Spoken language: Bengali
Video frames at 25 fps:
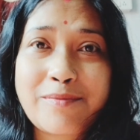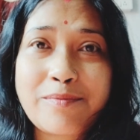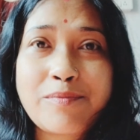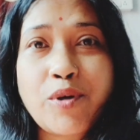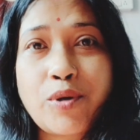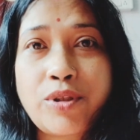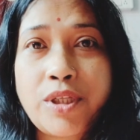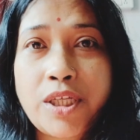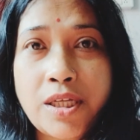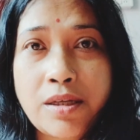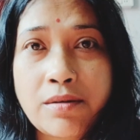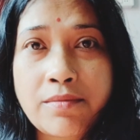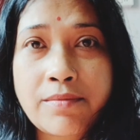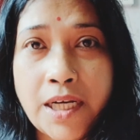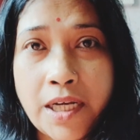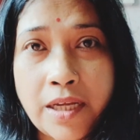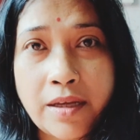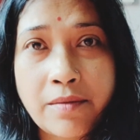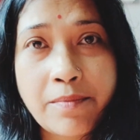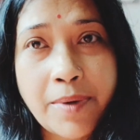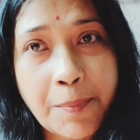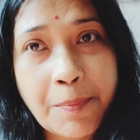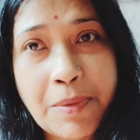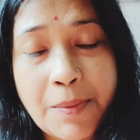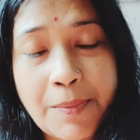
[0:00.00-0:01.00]
বৌদি মানে
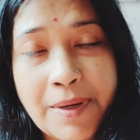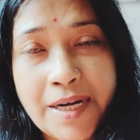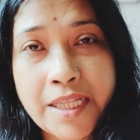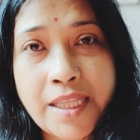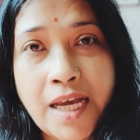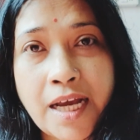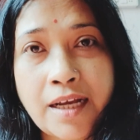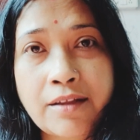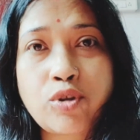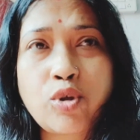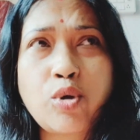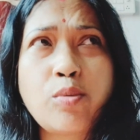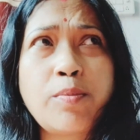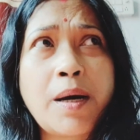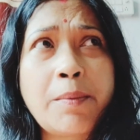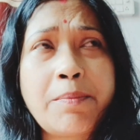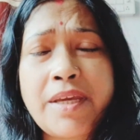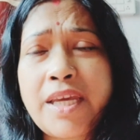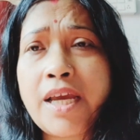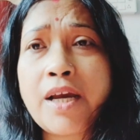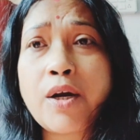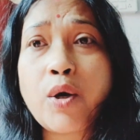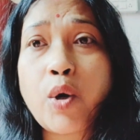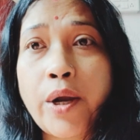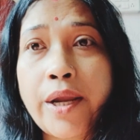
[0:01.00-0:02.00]
বাপের বাড়ি থাকতো বা
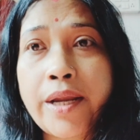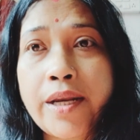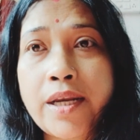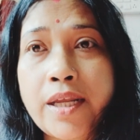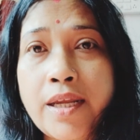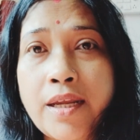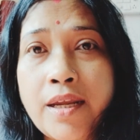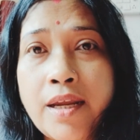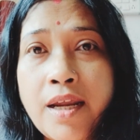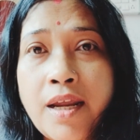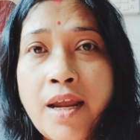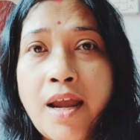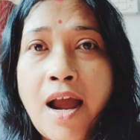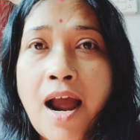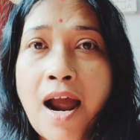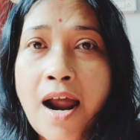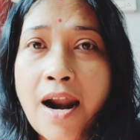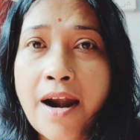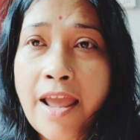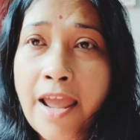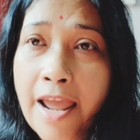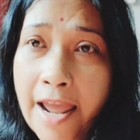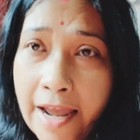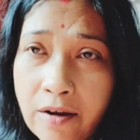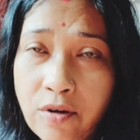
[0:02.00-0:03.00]
বিয়ে হয়নি
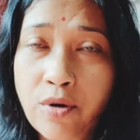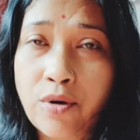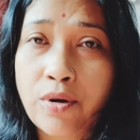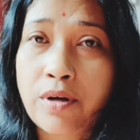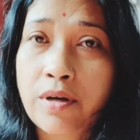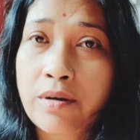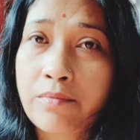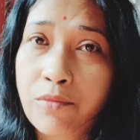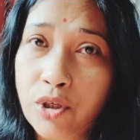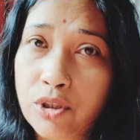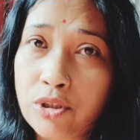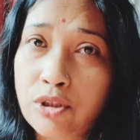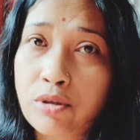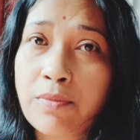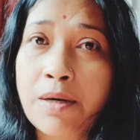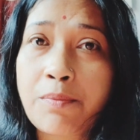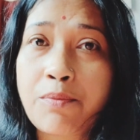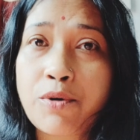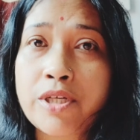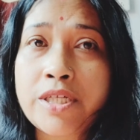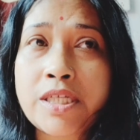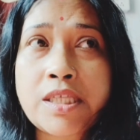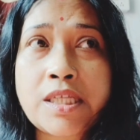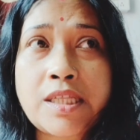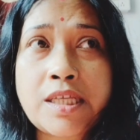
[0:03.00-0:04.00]
আর এখন বর্তমান
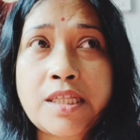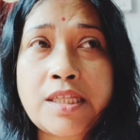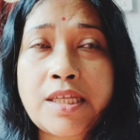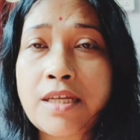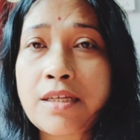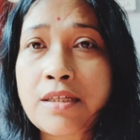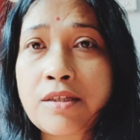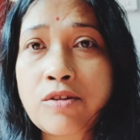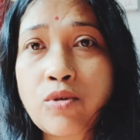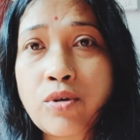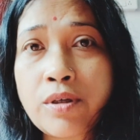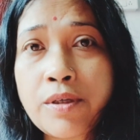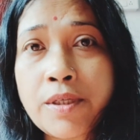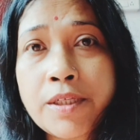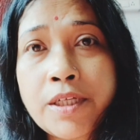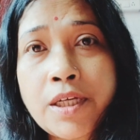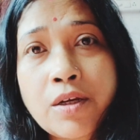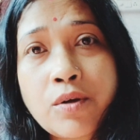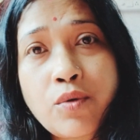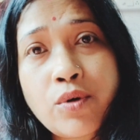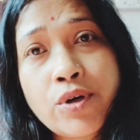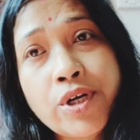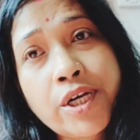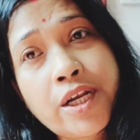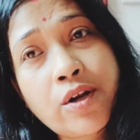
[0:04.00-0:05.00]
পরিস্থিতি যেহেতু
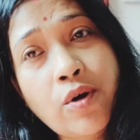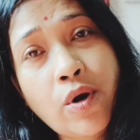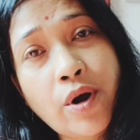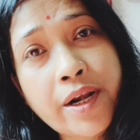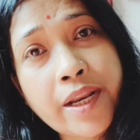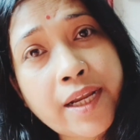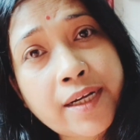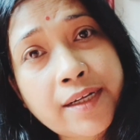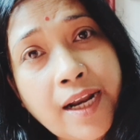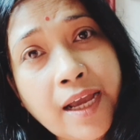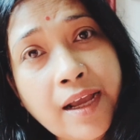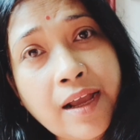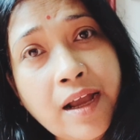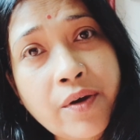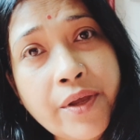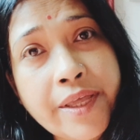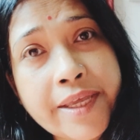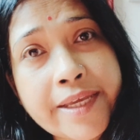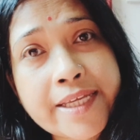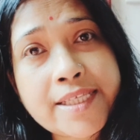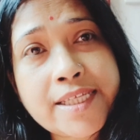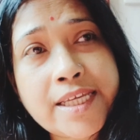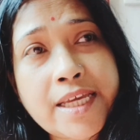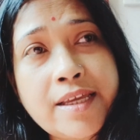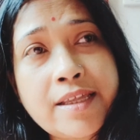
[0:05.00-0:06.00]
গুন্ডির অনেক টাকা হয়ে
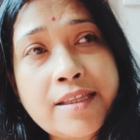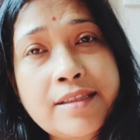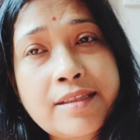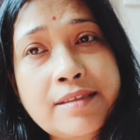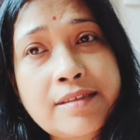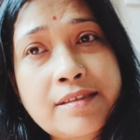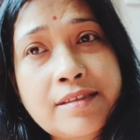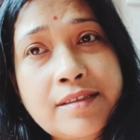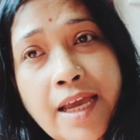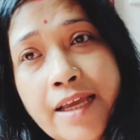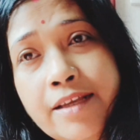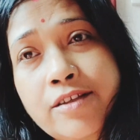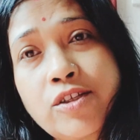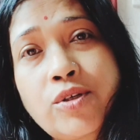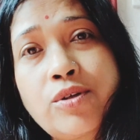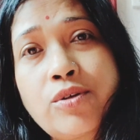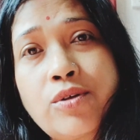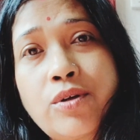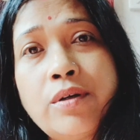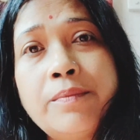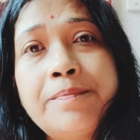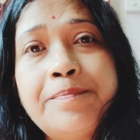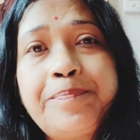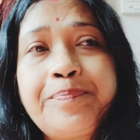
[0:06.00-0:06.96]
গেছে তাই জন্য